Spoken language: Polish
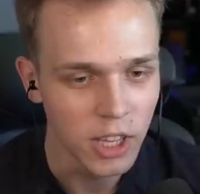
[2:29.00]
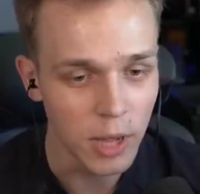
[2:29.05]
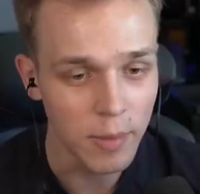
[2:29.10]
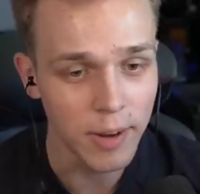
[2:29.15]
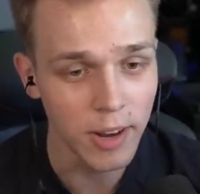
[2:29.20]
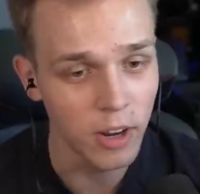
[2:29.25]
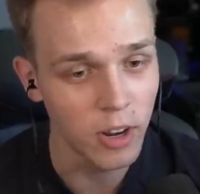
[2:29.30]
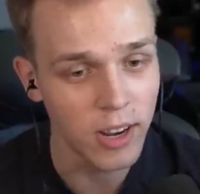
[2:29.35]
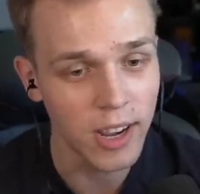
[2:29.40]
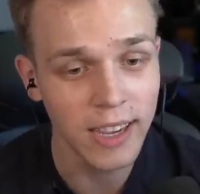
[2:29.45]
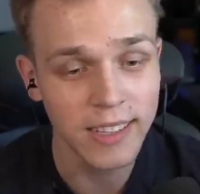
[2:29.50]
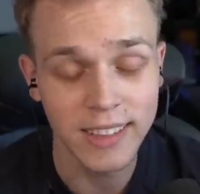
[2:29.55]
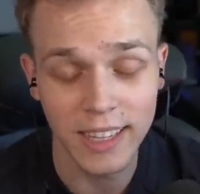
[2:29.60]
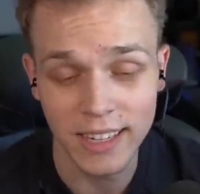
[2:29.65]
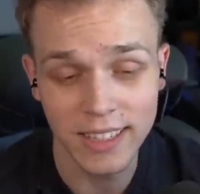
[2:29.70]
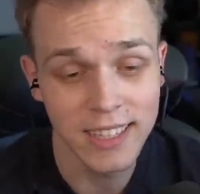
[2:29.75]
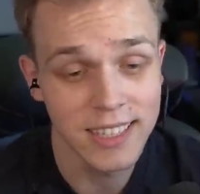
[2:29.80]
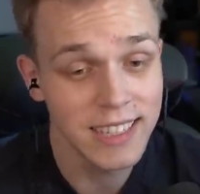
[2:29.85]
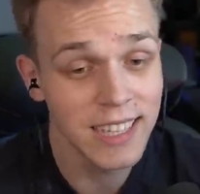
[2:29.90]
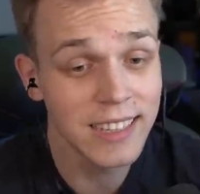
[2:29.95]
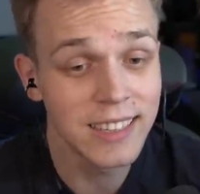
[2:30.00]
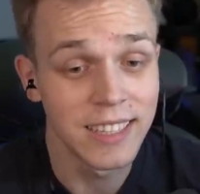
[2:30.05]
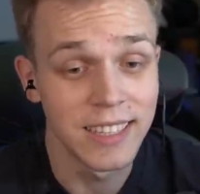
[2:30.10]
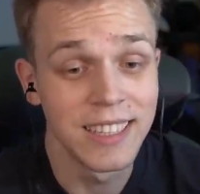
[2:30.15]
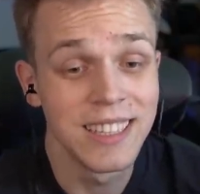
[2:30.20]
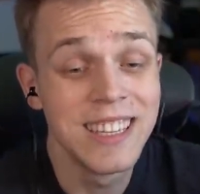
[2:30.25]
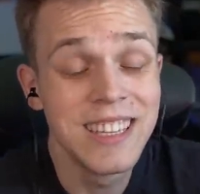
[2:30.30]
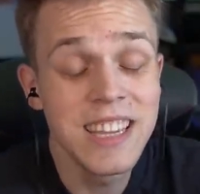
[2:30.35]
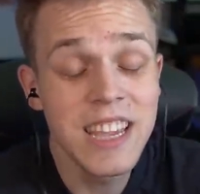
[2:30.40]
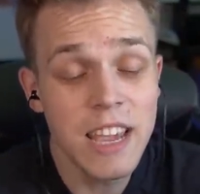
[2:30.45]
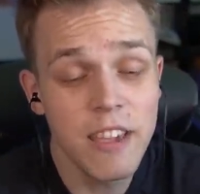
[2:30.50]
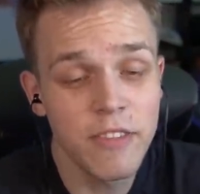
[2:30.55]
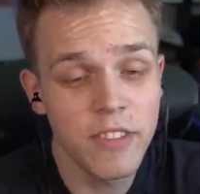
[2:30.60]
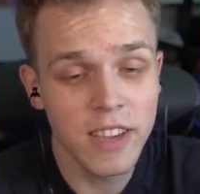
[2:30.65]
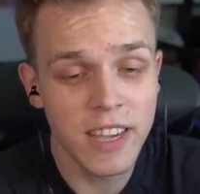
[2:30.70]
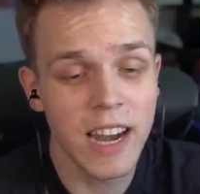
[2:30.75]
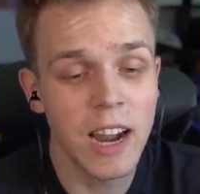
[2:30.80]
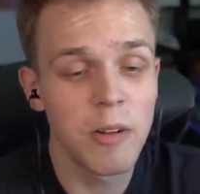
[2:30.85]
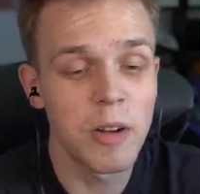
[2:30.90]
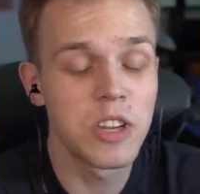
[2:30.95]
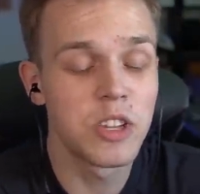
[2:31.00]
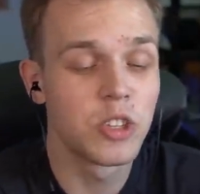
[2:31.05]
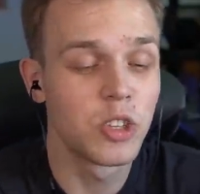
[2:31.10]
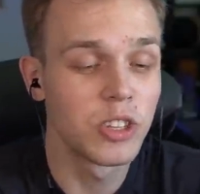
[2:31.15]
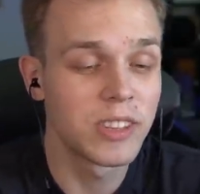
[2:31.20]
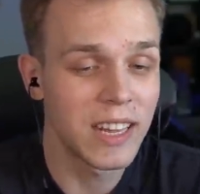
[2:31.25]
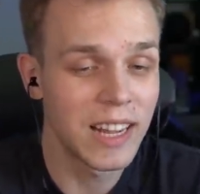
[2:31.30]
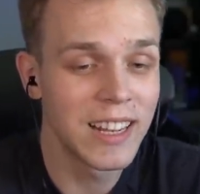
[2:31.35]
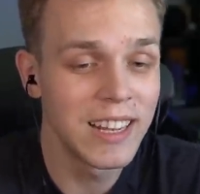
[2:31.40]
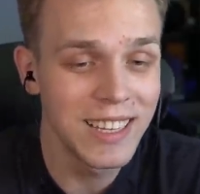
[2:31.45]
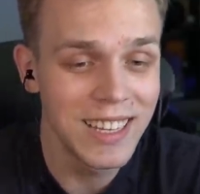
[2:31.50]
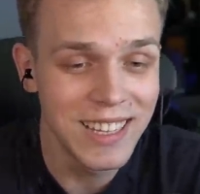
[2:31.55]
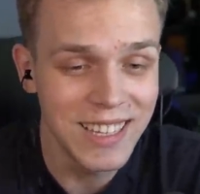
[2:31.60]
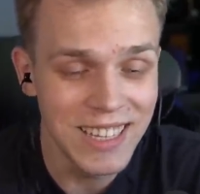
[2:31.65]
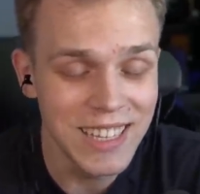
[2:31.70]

Dobra, no hejter, niestety, nie wygrałeś Nie. totalnie